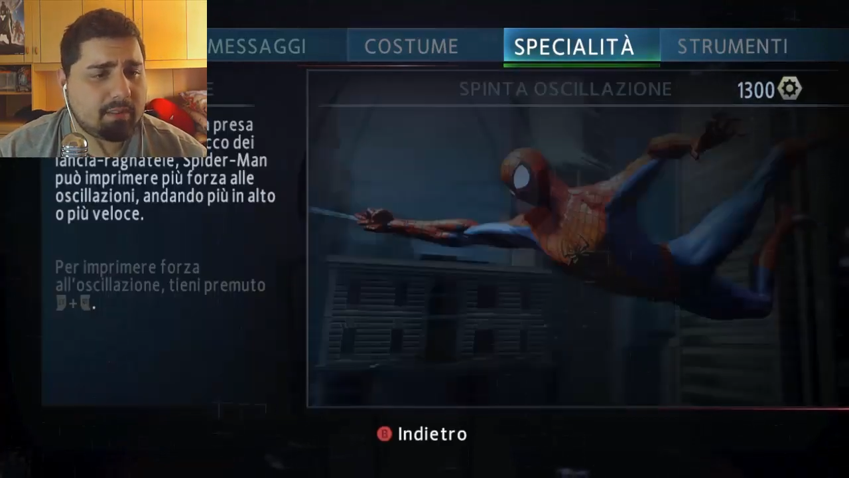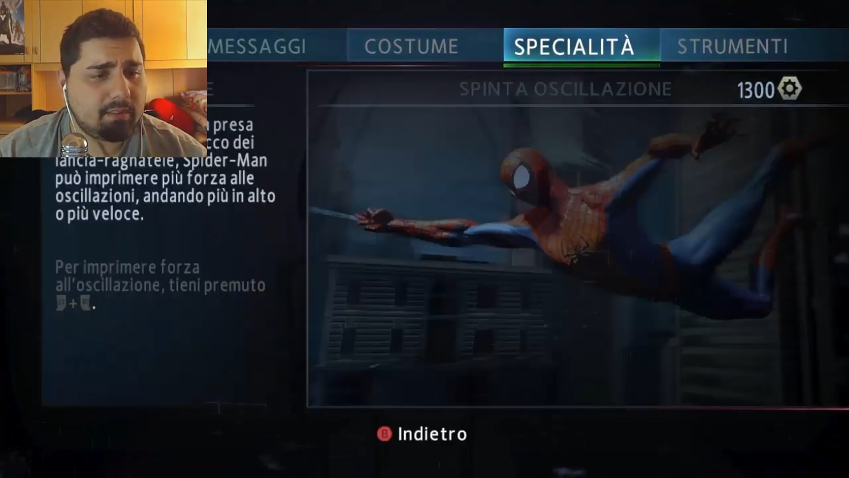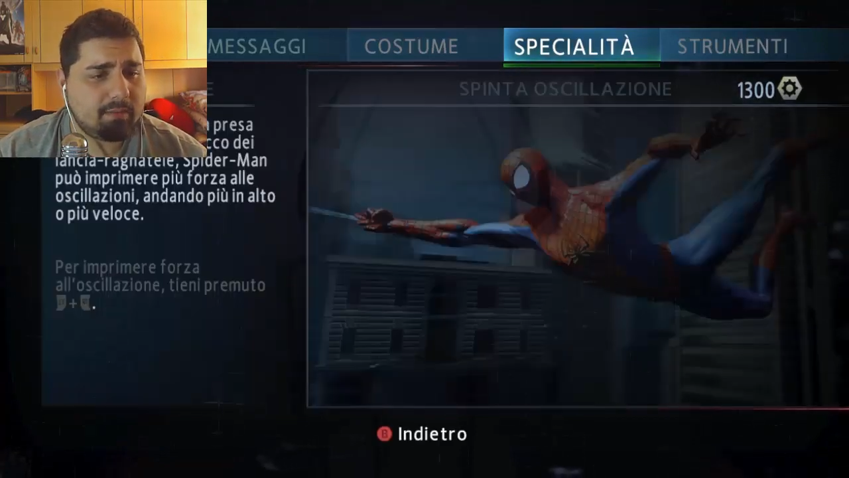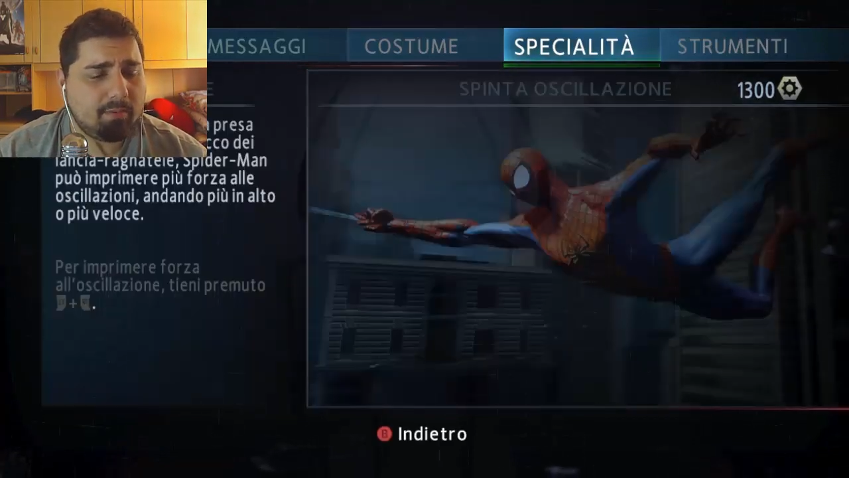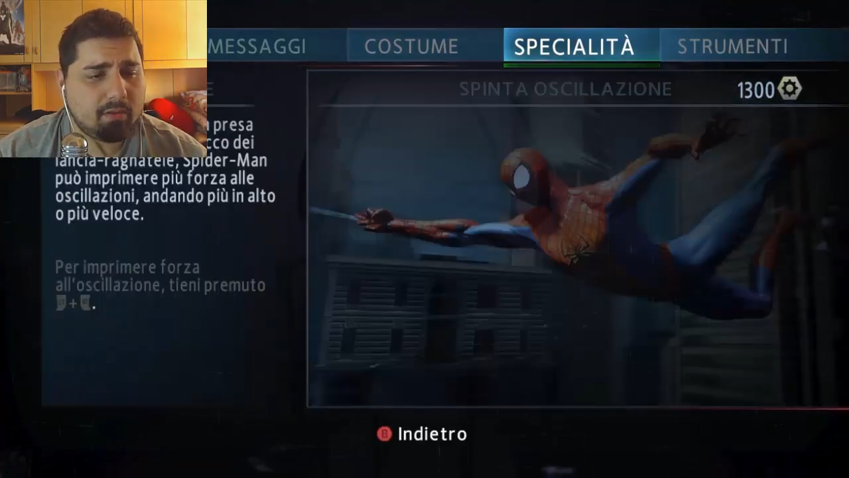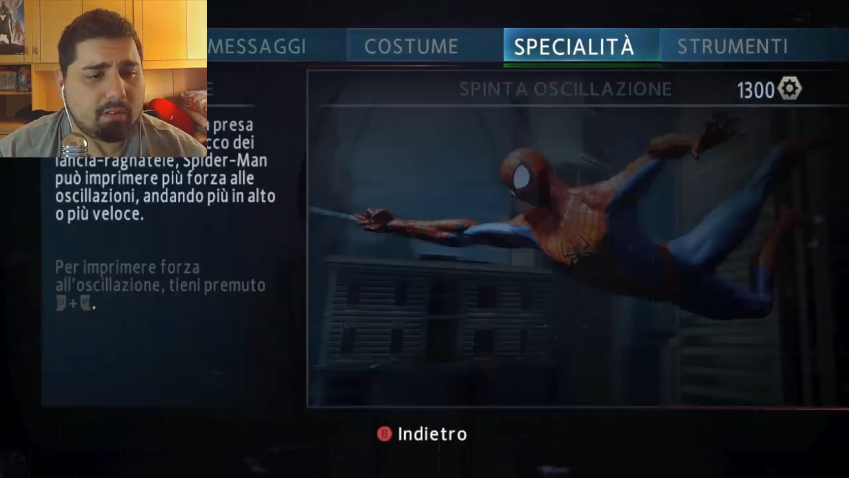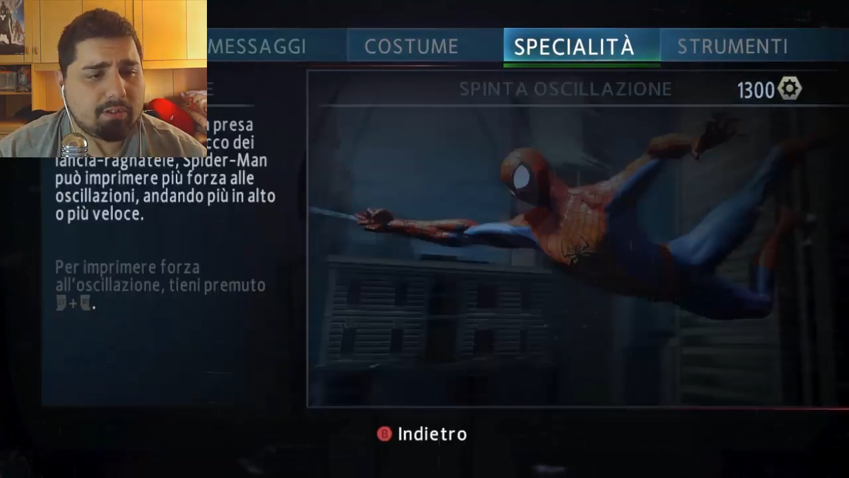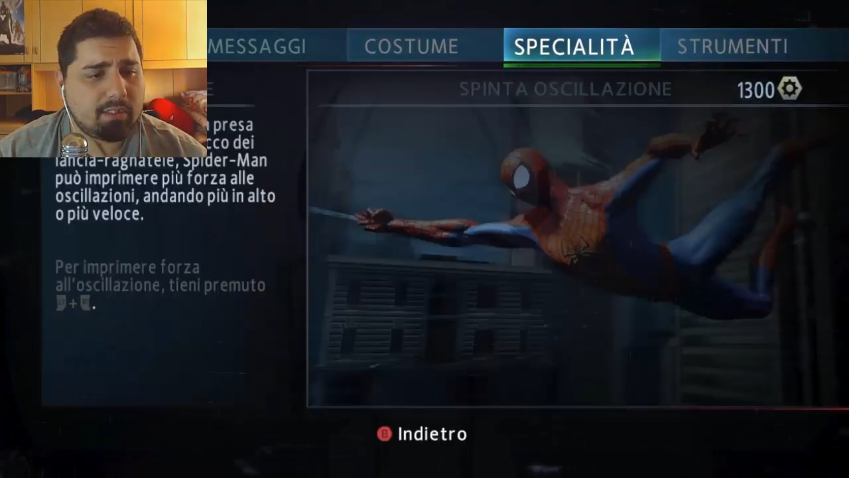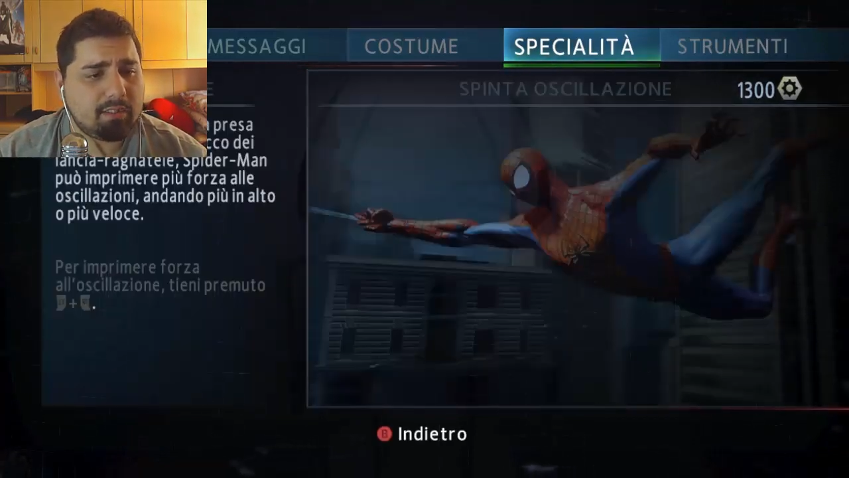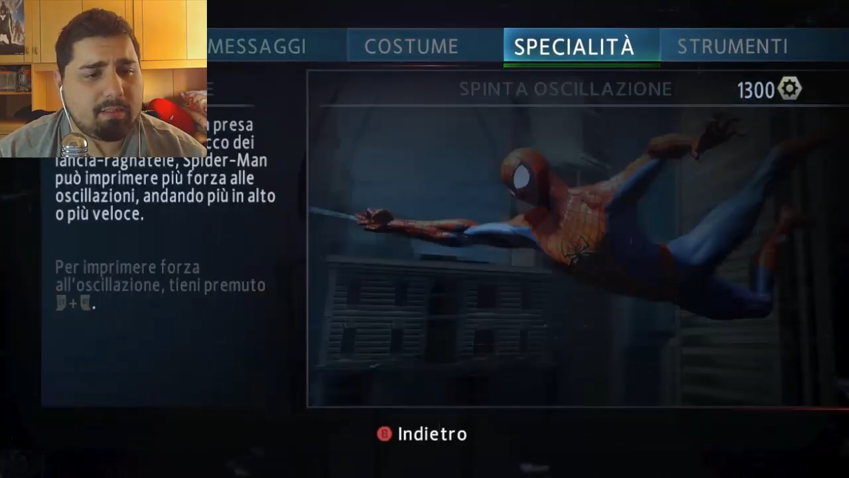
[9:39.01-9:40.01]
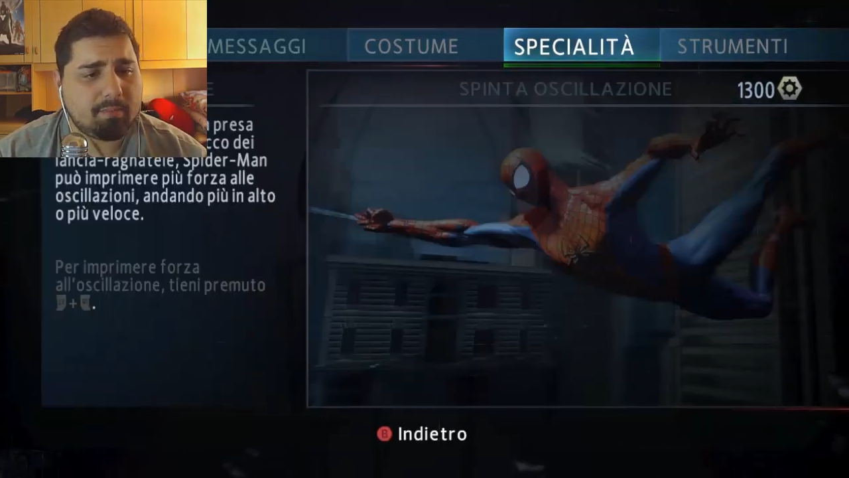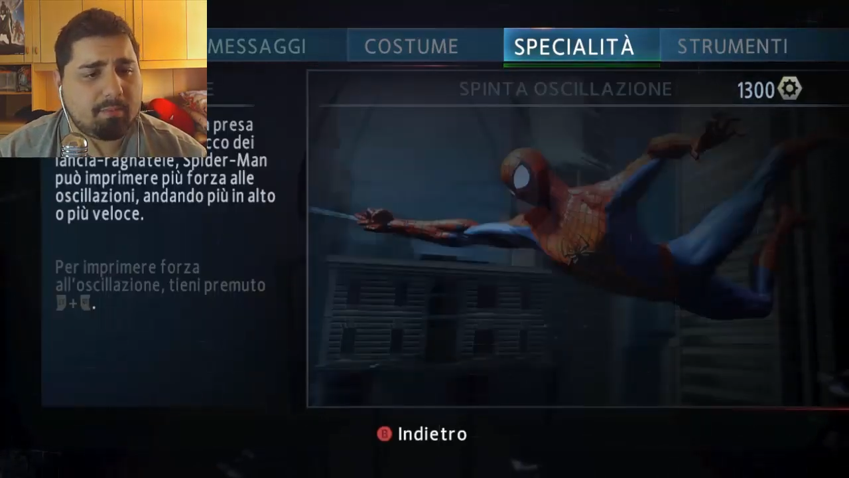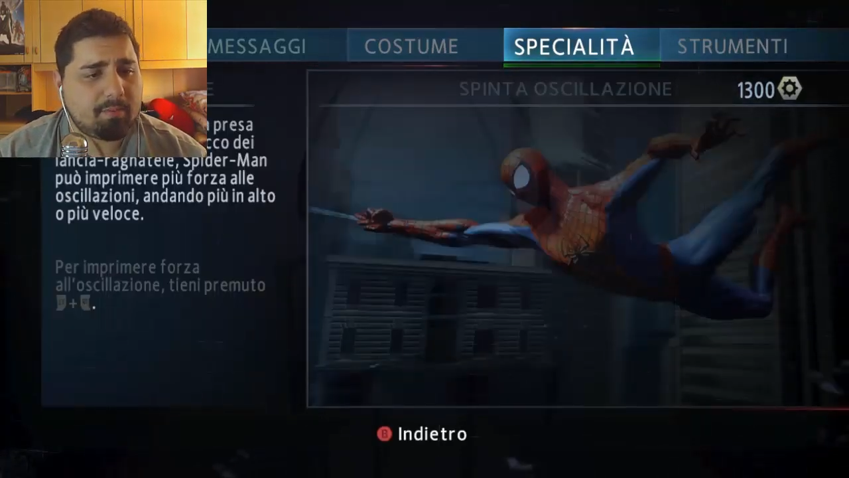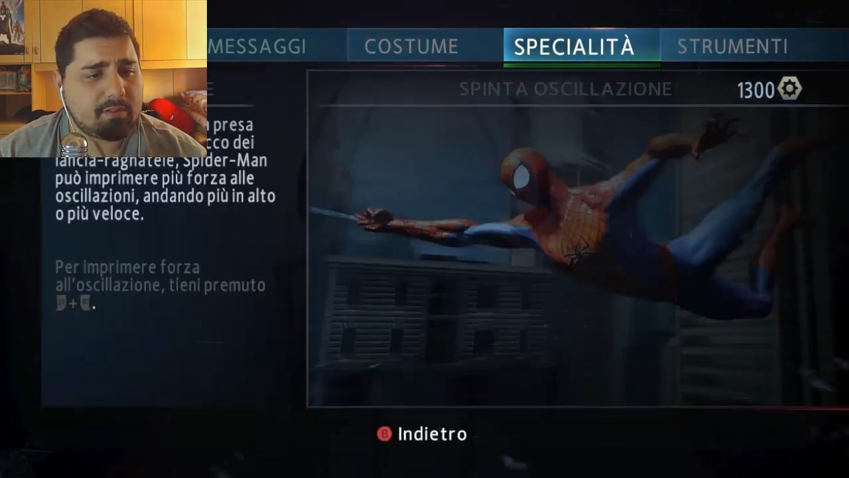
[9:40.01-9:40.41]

meccanica di blocco non c'è tempo,